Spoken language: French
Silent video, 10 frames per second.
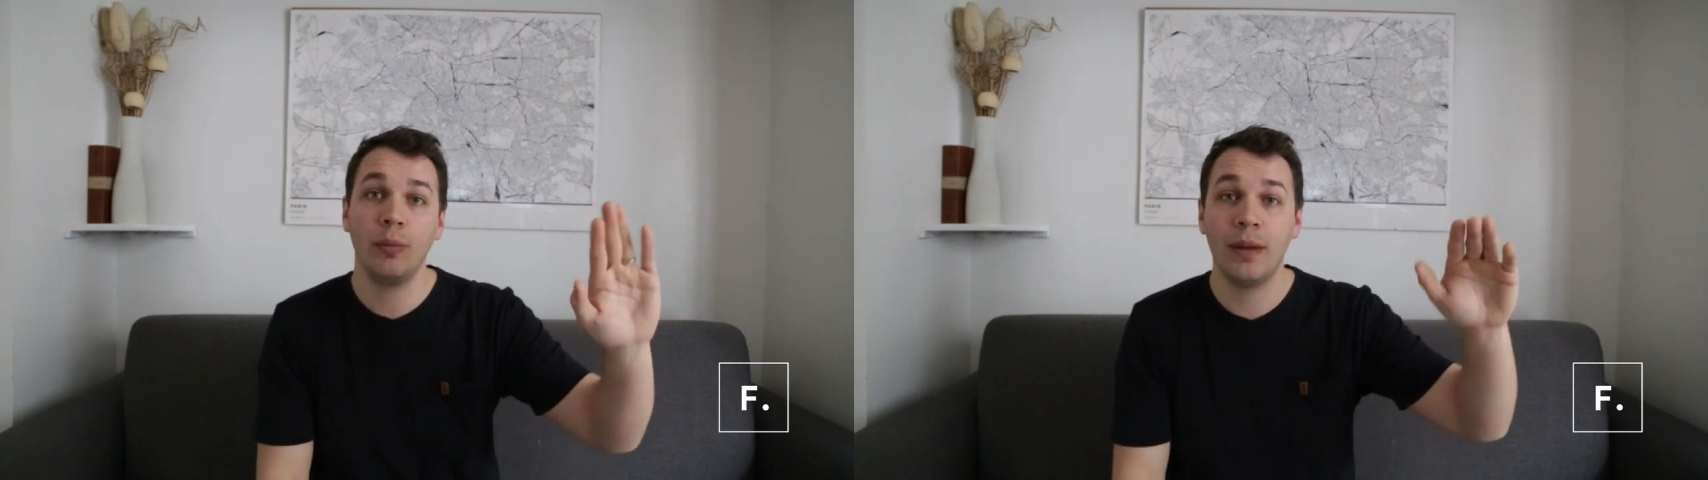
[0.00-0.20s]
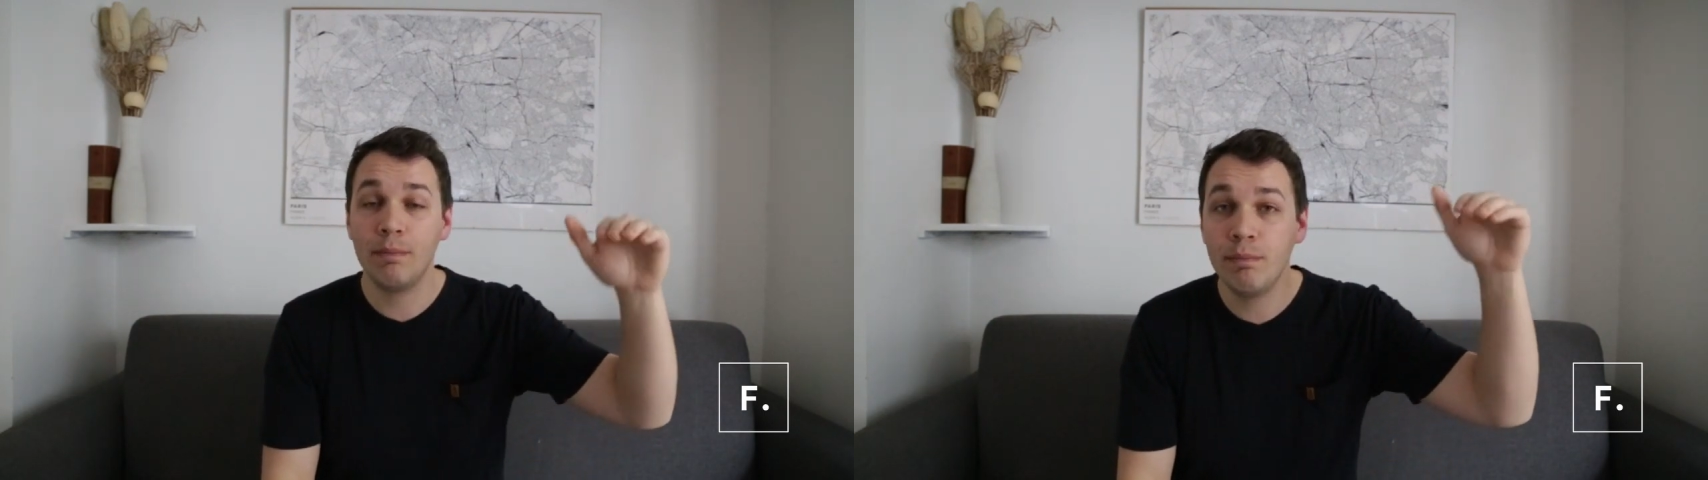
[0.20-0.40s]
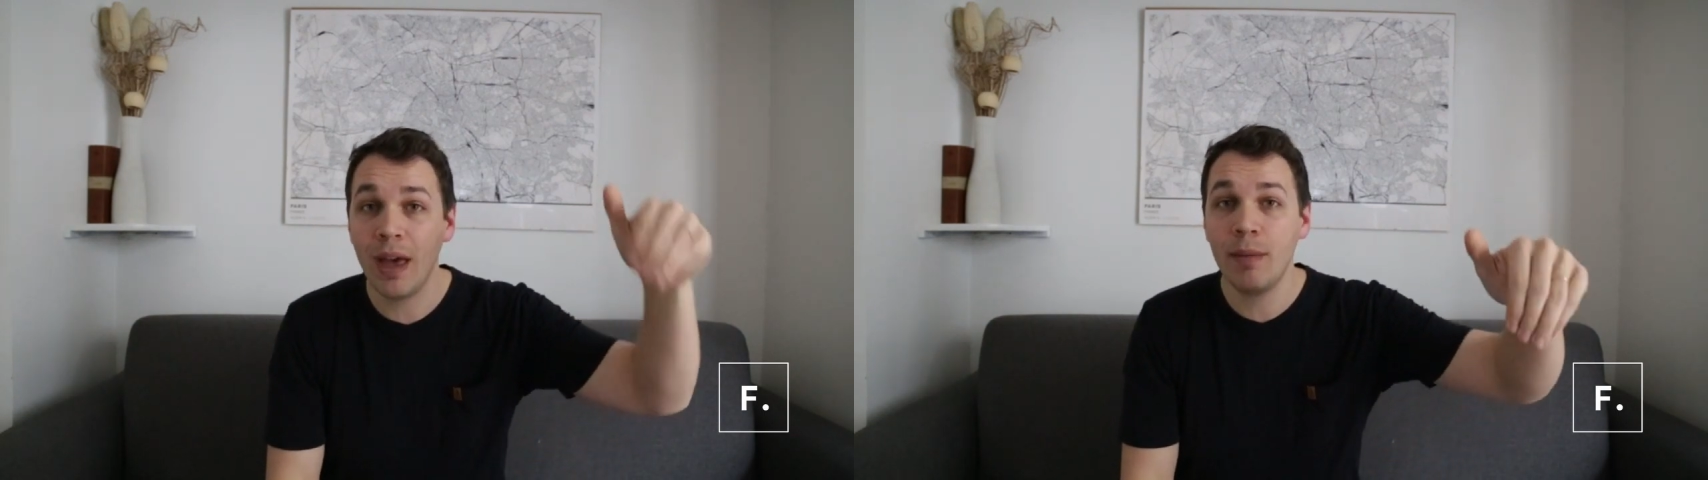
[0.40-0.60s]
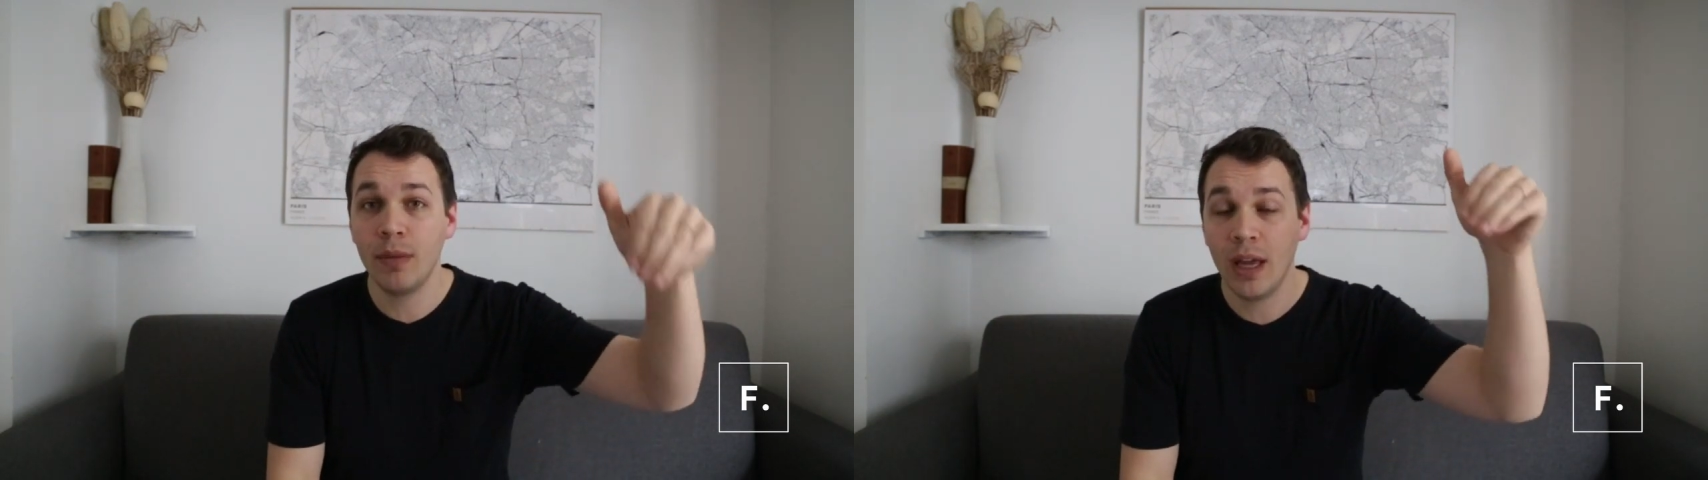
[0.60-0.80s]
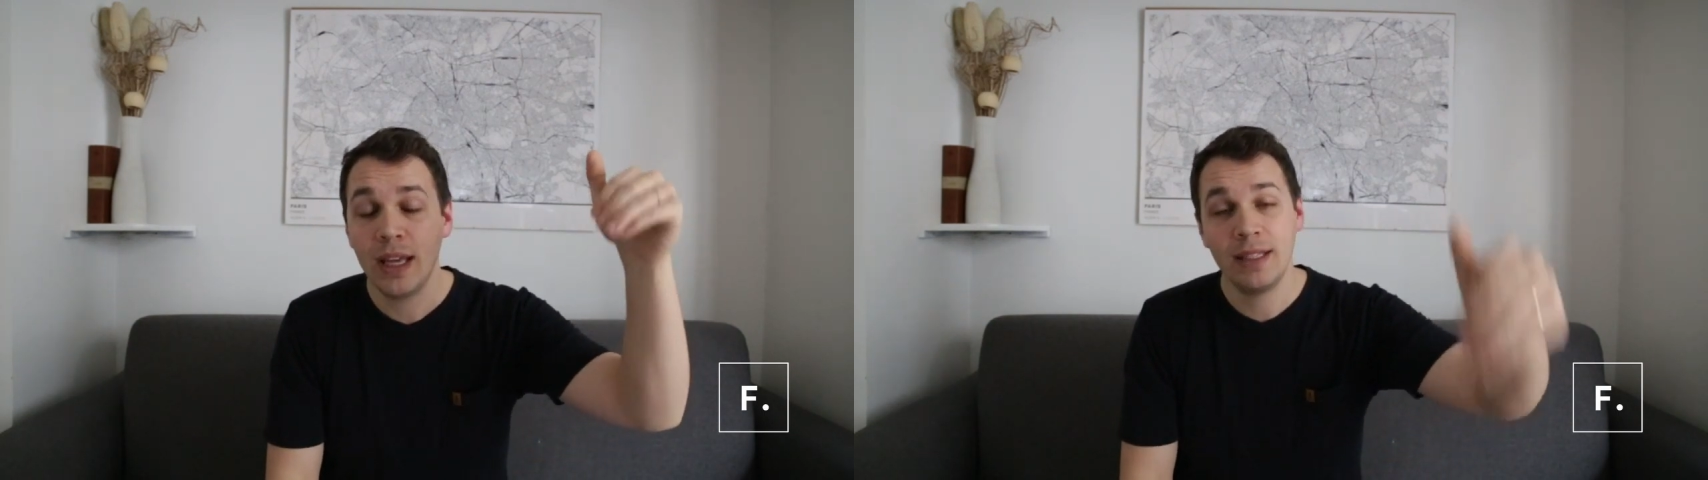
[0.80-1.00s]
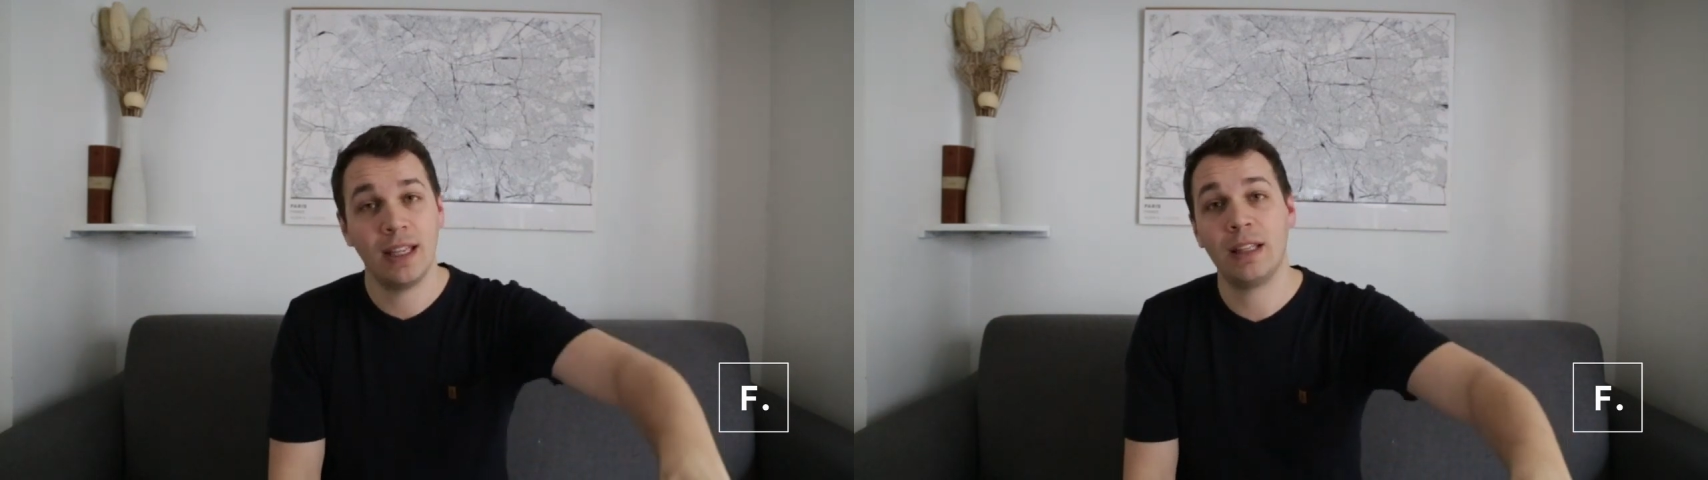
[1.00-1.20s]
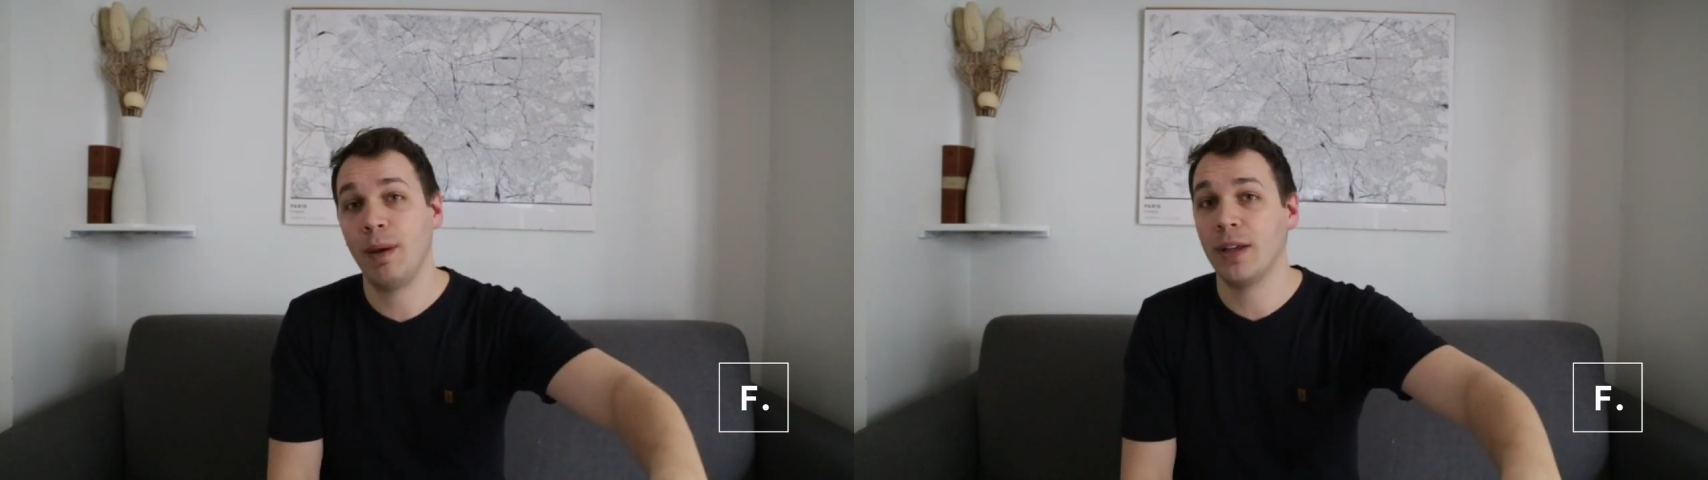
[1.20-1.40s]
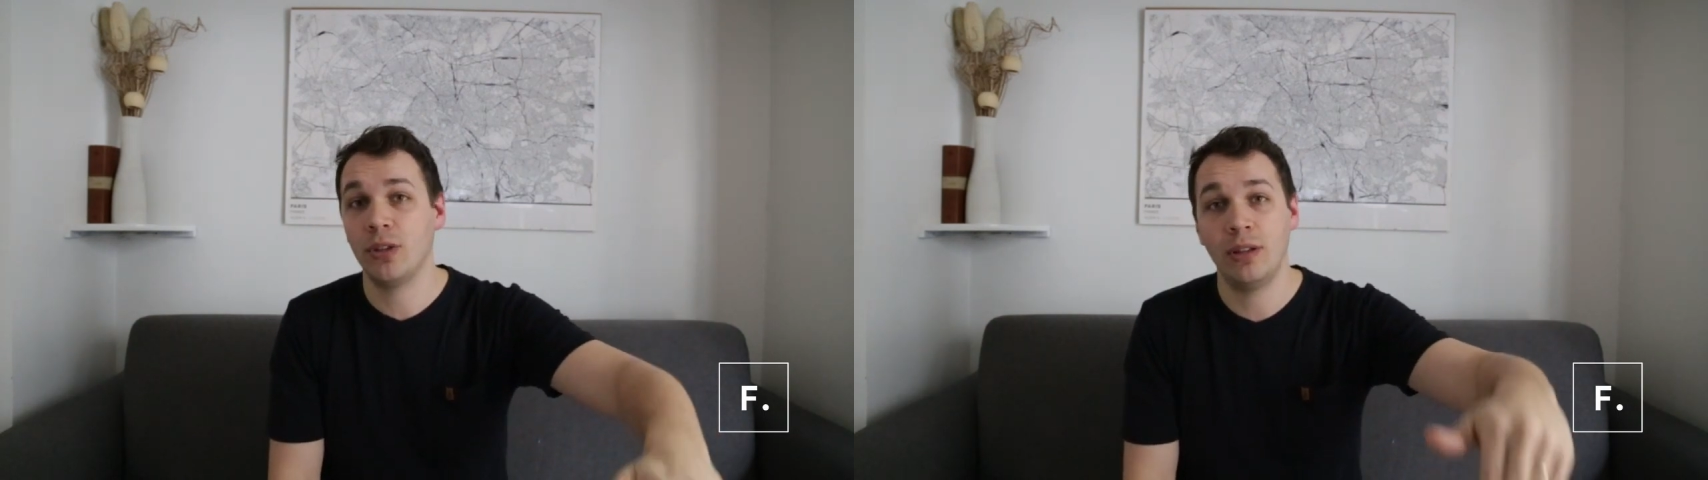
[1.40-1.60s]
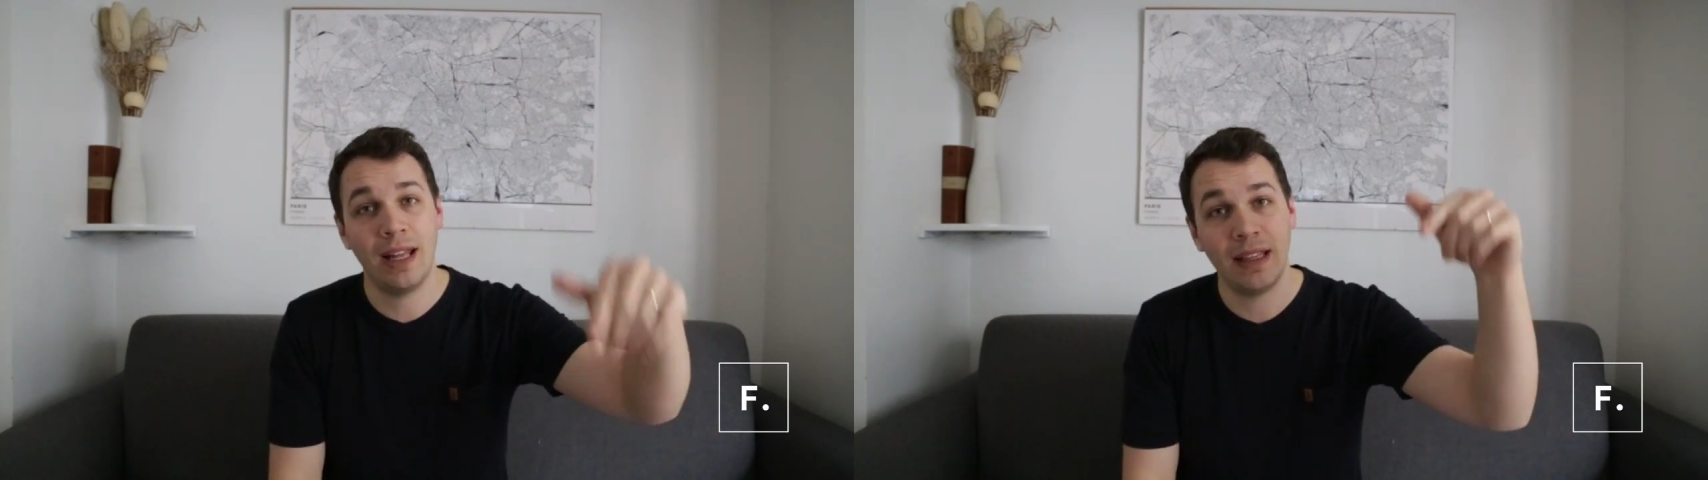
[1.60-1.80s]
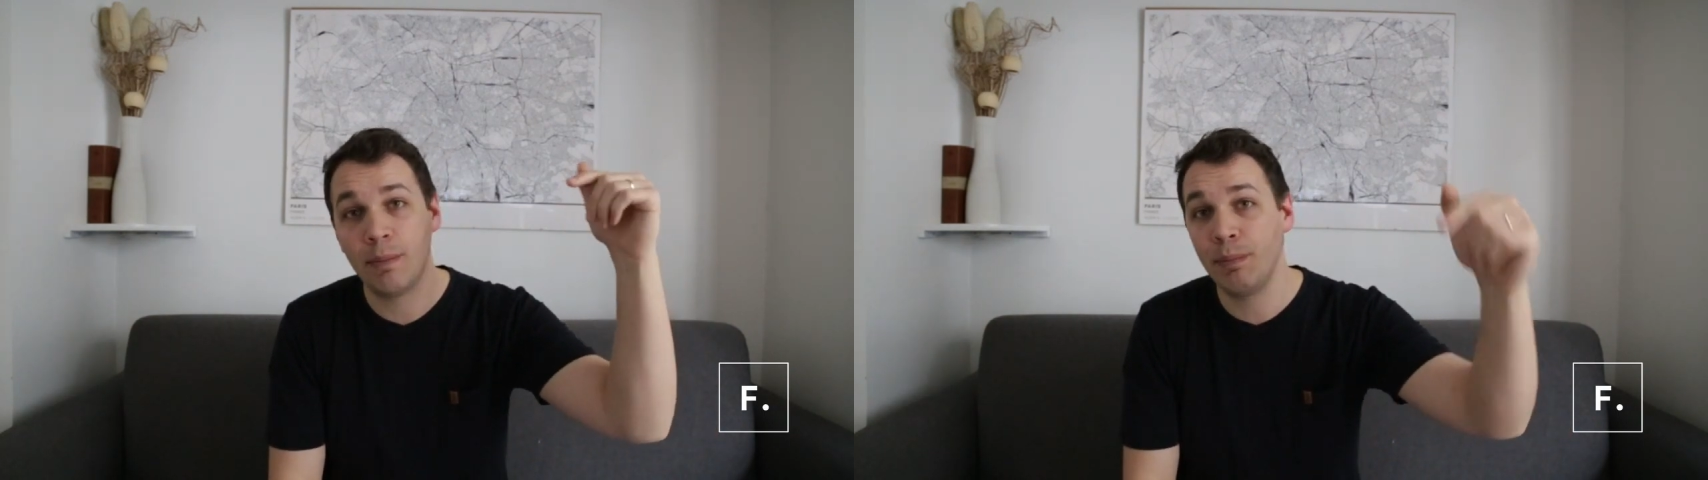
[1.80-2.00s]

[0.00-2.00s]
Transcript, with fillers: mais même cette personne-là n'est